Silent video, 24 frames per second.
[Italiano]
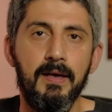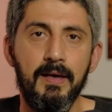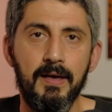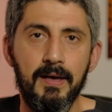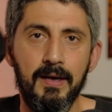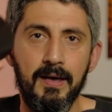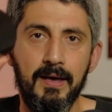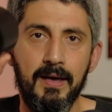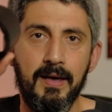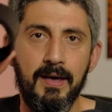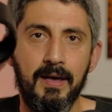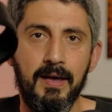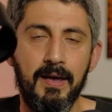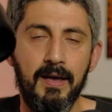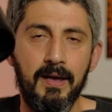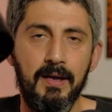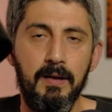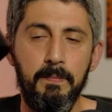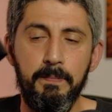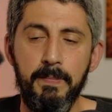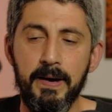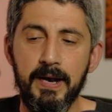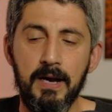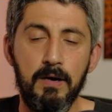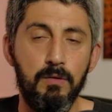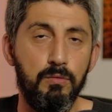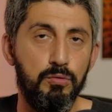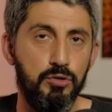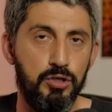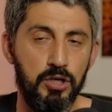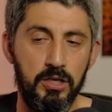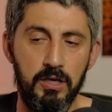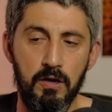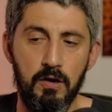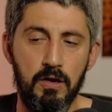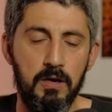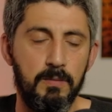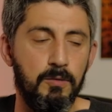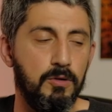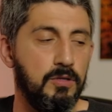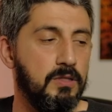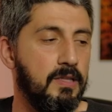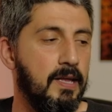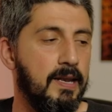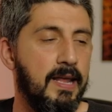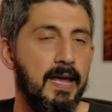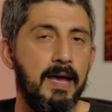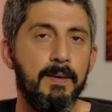eh, il paraluce che ora
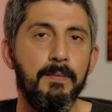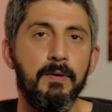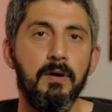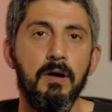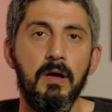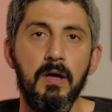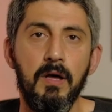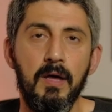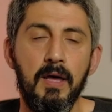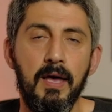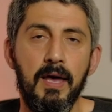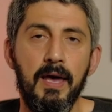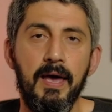monteremo